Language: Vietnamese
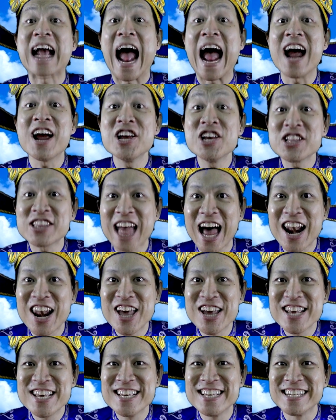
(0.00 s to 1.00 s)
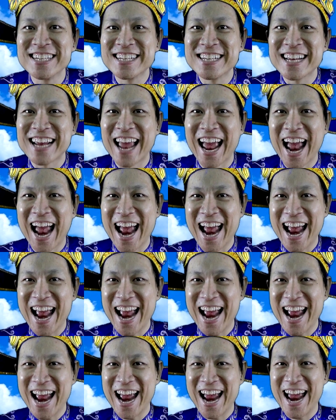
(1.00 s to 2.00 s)
cả Italy
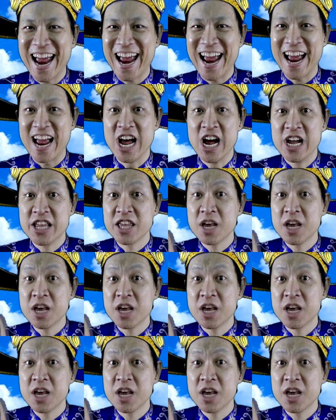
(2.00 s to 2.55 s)
À,